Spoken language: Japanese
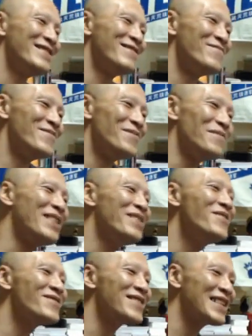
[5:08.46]
もうめ
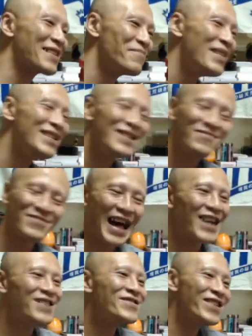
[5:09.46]
んどくせえから、め
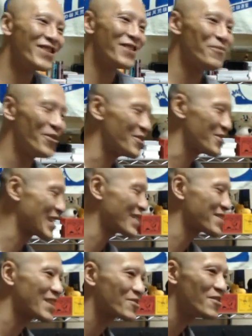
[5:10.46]
殴れよ、もう、
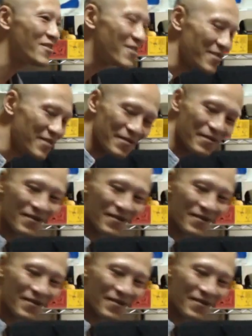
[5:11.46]
さっさと。